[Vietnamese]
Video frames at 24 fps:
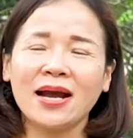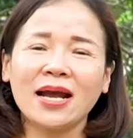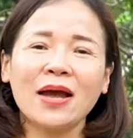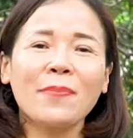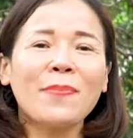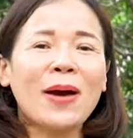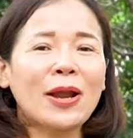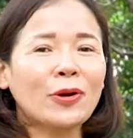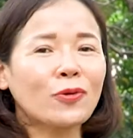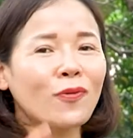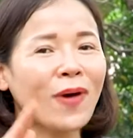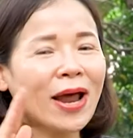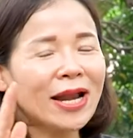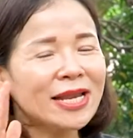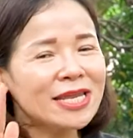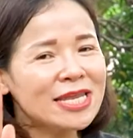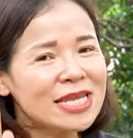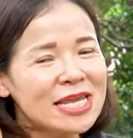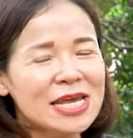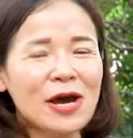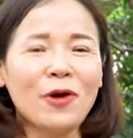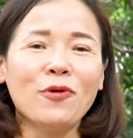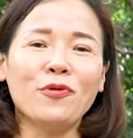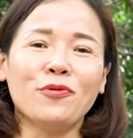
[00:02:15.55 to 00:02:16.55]
các bạn có
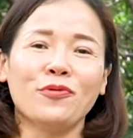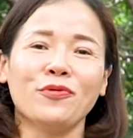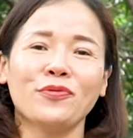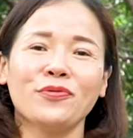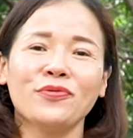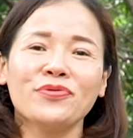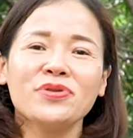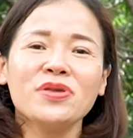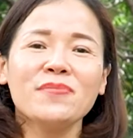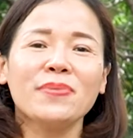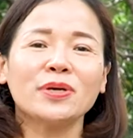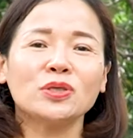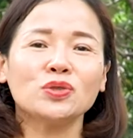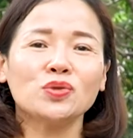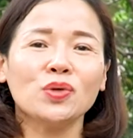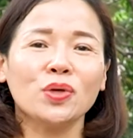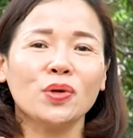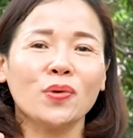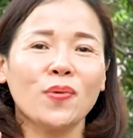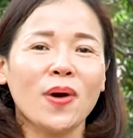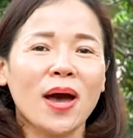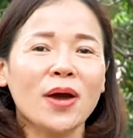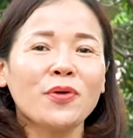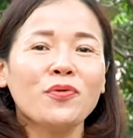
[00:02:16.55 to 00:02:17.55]
ăn nhiều nhưng mà
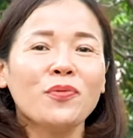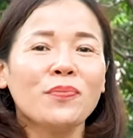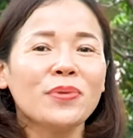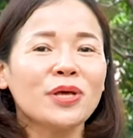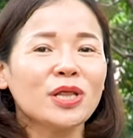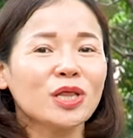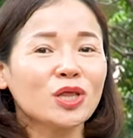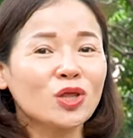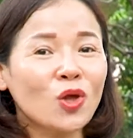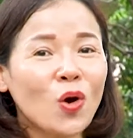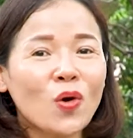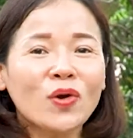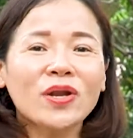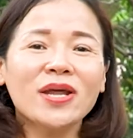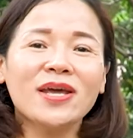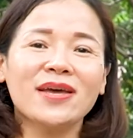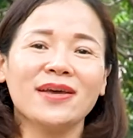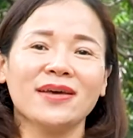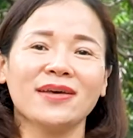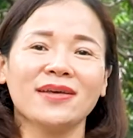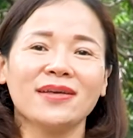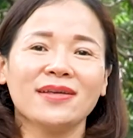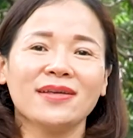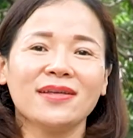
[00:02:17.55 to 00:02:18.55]
chuyển hóa của mình tốt ấy
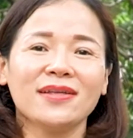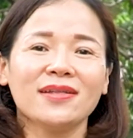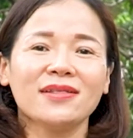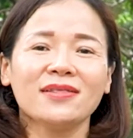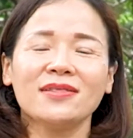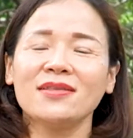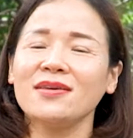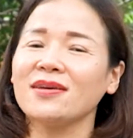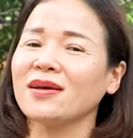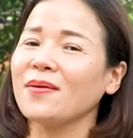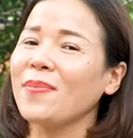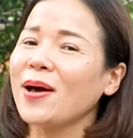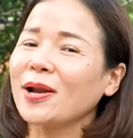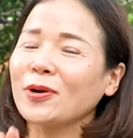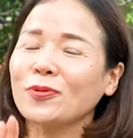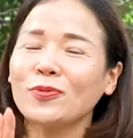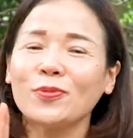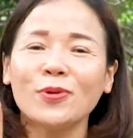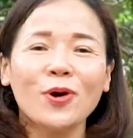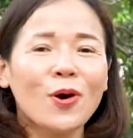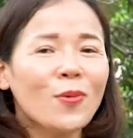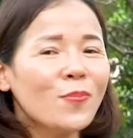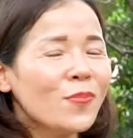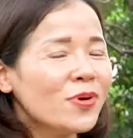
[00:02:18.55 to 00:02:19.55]
thì các bạn
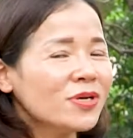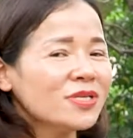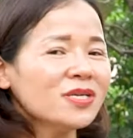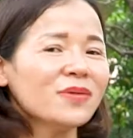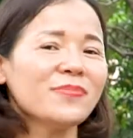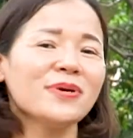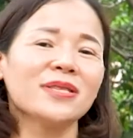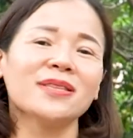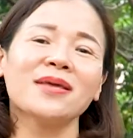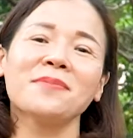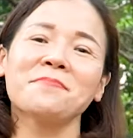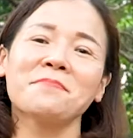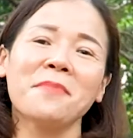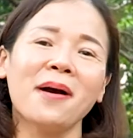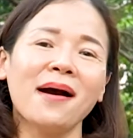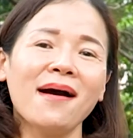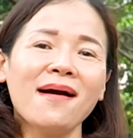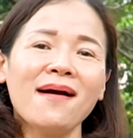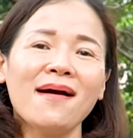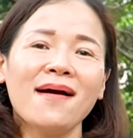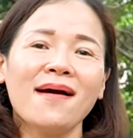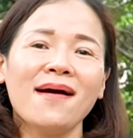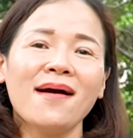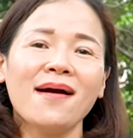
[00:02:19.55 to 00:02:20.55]
cũng không bao giờ bị tích
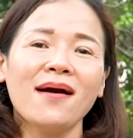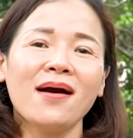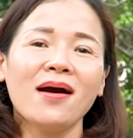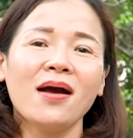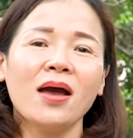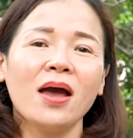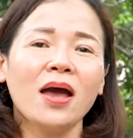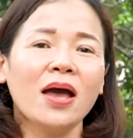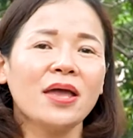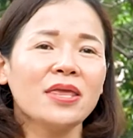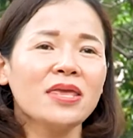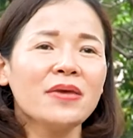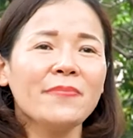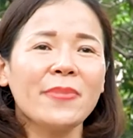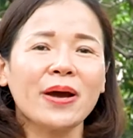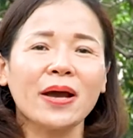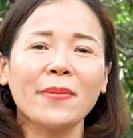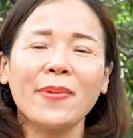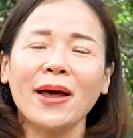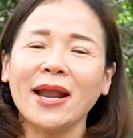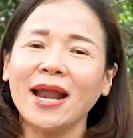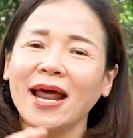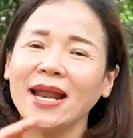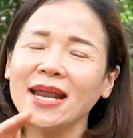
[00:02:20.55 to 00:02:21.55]
mỡ nhưng mà
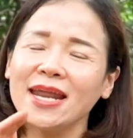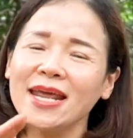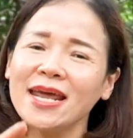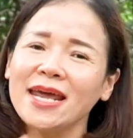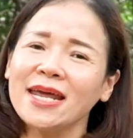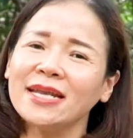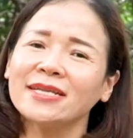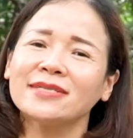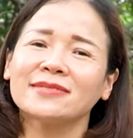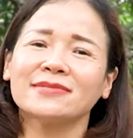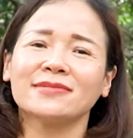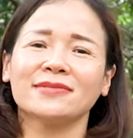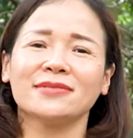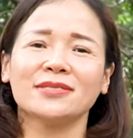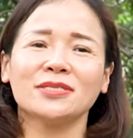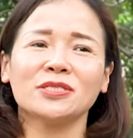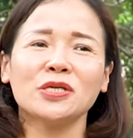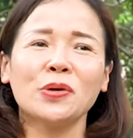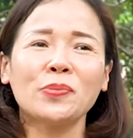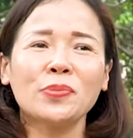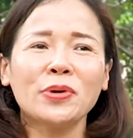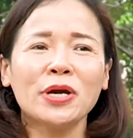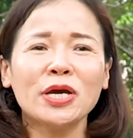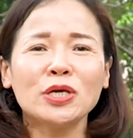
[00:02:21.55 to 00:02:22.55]
các bạn ăn ít
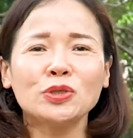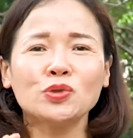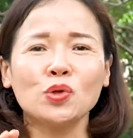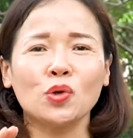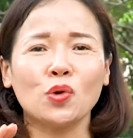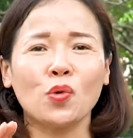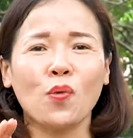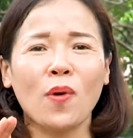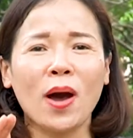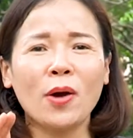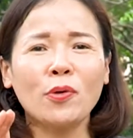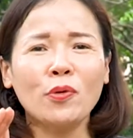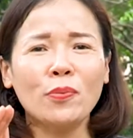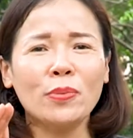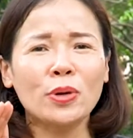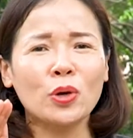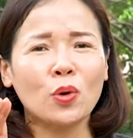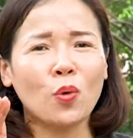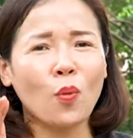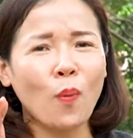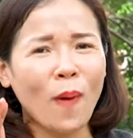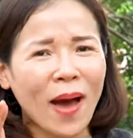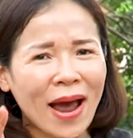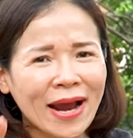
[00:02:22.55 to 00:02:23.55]
trong khi chuyển hóa của
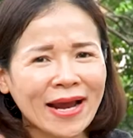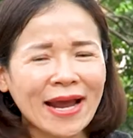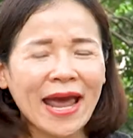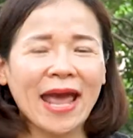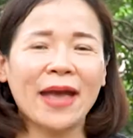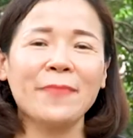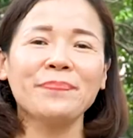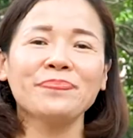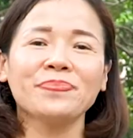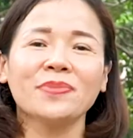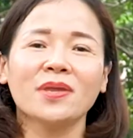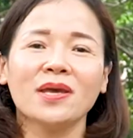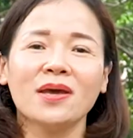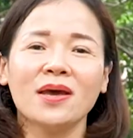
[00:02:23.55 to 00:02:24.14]
mình quá kém